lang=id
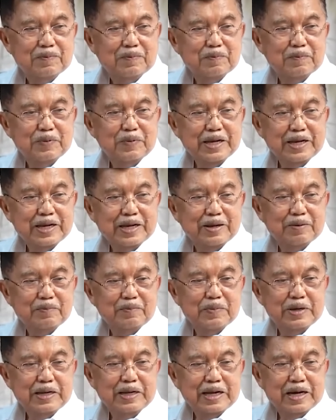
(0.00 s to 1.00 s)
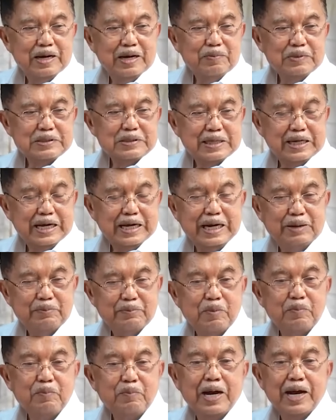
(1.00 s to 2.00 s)
Wakil Presiden ke-10
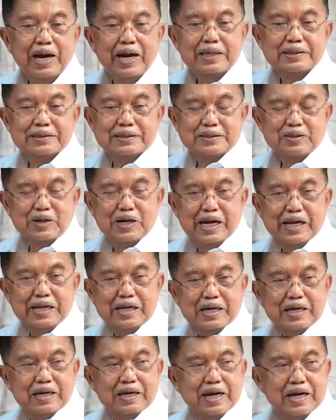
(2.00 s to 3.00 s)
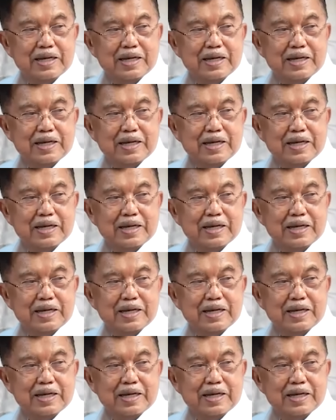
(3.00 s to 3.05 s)
dan ke-12 RI